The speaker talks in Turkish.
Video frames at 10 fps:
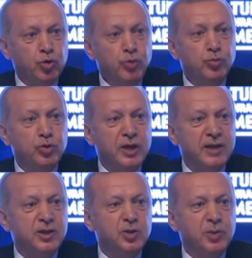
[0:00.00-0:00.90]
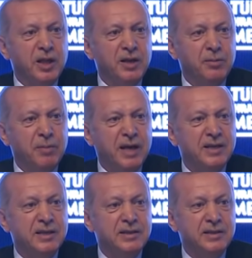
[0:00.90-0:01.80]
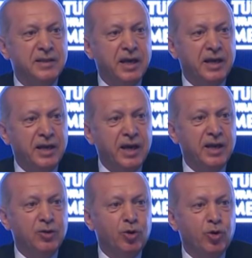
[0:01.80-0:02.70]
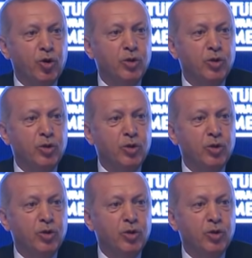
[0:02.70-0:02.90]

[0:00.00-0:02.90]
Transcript: tüm bu tartışmaların merkezinde yer alıyor